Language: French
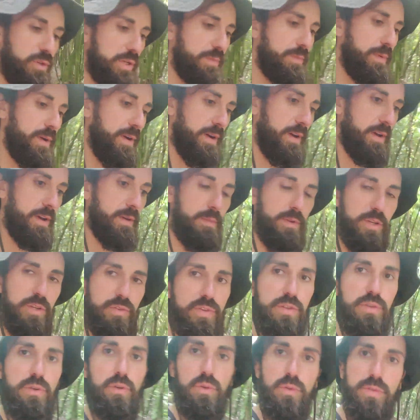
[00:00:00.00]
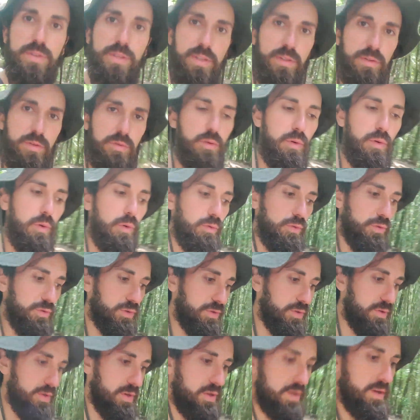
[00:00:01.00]
je sais pas, et eh bah, ben, je vais sur le site
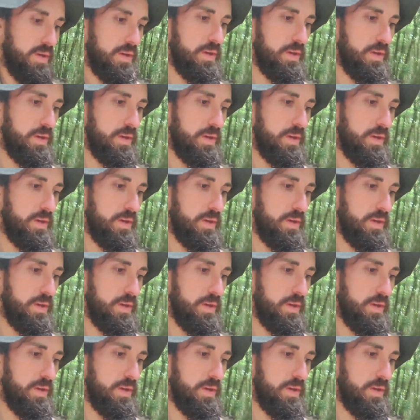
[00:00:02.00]
Gronze.